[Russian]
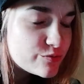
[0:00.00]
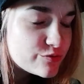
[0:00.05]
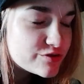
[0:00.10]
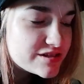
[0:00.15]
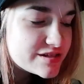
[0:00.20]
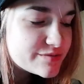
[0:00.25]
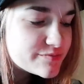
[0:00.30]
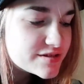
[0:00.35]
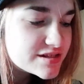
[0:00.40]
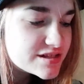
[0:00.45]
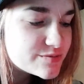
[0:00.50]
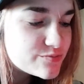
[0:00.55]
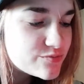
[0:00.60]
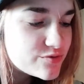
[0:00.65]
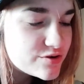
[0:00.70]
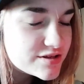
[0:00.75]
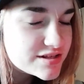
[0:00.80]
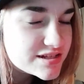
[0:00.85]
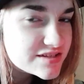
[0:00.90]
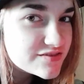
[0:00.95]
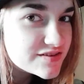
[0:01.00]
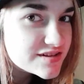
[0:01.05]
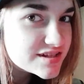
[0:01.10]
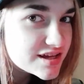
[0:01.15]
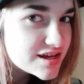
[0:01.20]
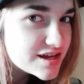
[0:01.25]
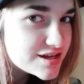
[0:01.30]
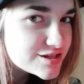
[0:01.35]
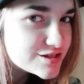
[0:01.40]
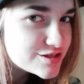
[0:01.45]
Будем
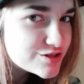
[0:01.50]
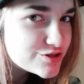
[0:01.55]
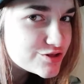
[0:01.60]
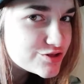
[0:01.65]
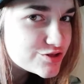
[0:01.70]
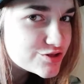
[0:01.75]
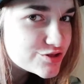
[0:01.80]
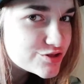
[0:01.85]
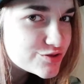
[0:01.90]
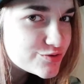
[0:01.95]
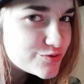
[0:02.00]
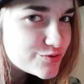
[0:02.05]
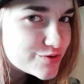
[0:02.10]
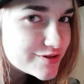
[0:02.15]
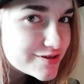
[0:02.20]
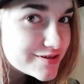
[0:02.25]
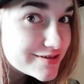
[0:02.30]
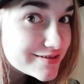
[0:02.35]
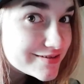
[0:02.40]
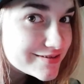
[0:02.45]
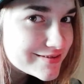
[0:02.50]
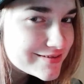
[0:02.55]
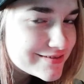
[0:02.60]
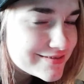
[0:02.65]
использовать разные штуки.